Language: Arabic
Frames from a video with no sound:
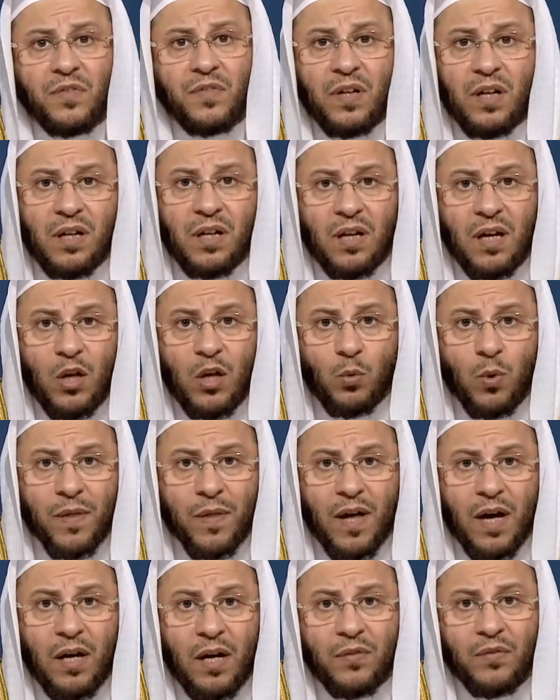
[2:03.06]

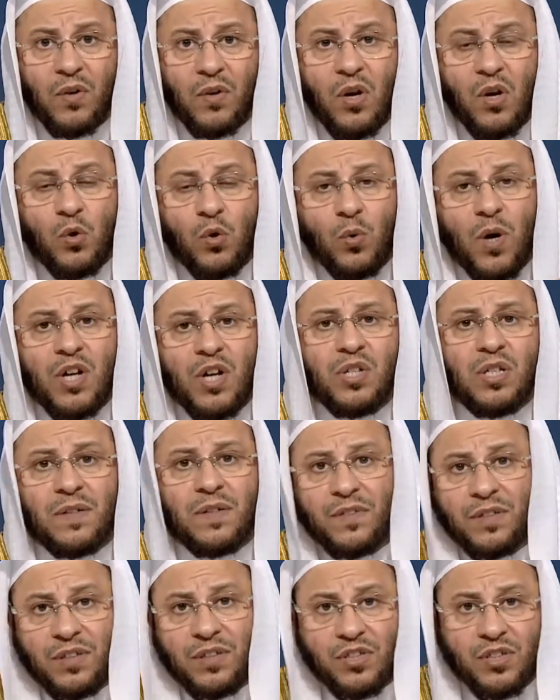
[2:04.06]
الوظائف وأشرف
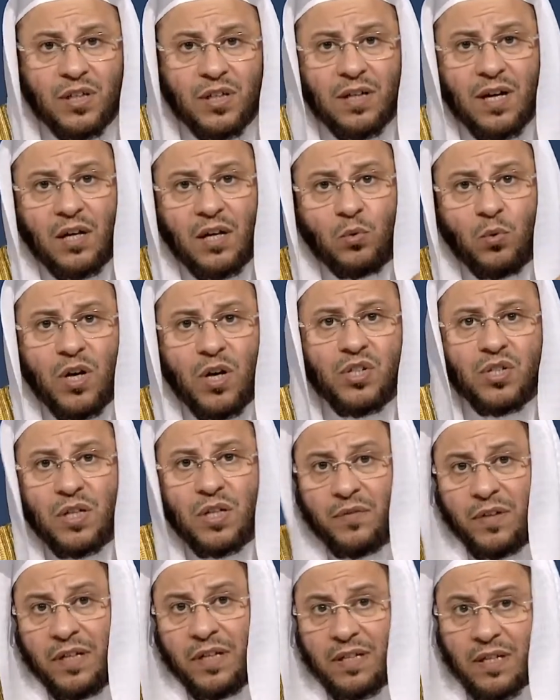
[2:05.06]
التجارات
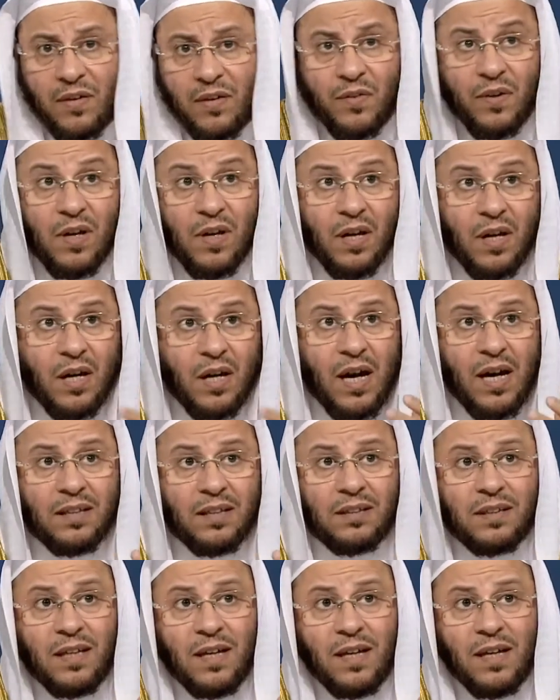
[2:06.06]
وأشرف الحرف
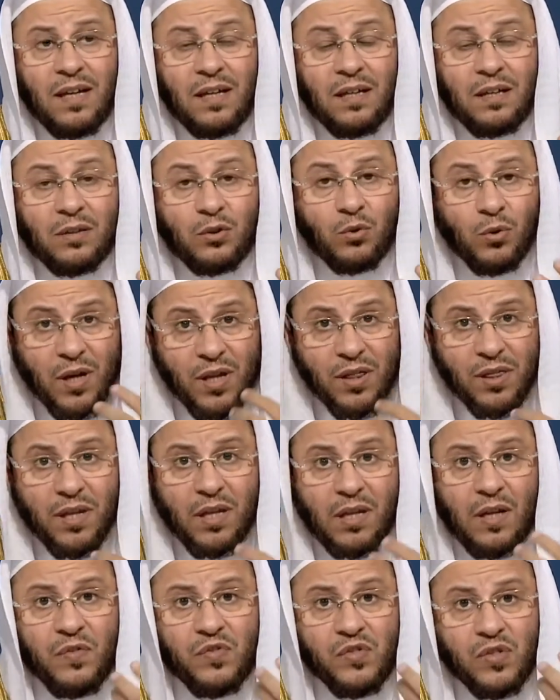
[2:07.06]
حتى يغذي
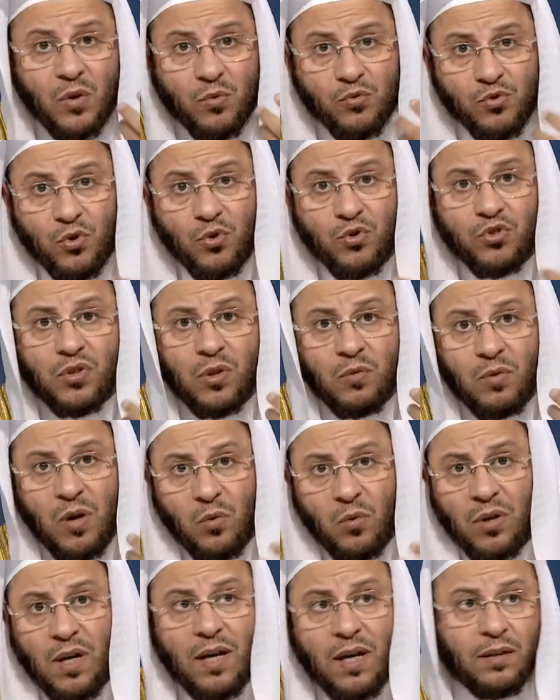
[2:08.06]
نفسه وزوجته
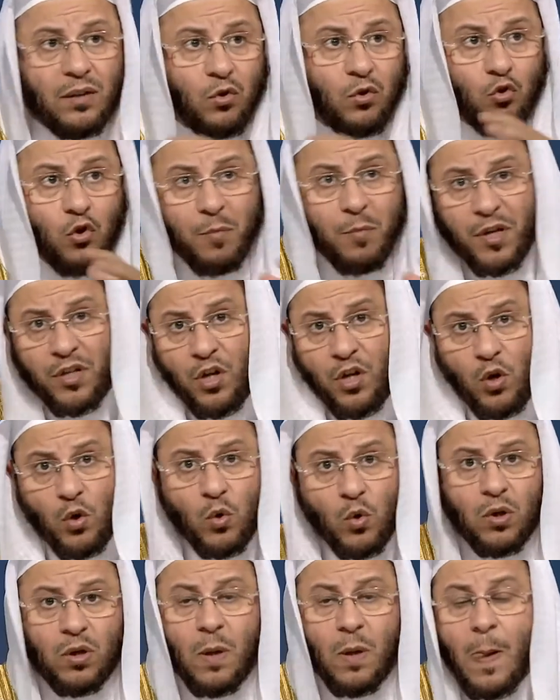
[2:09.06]
وأولاده ومن
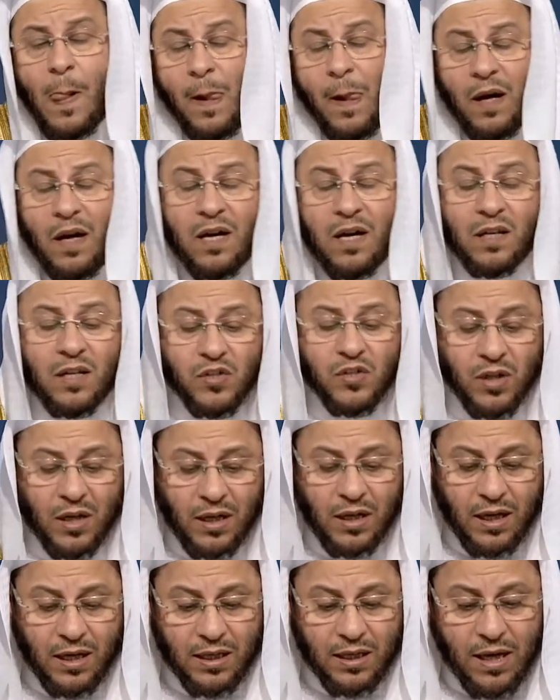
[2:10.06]
يعول الرزق
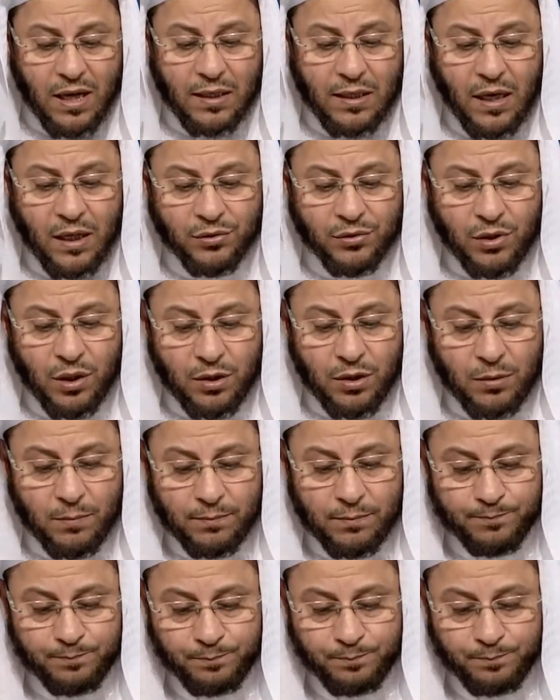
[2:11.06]
الحلال الطيب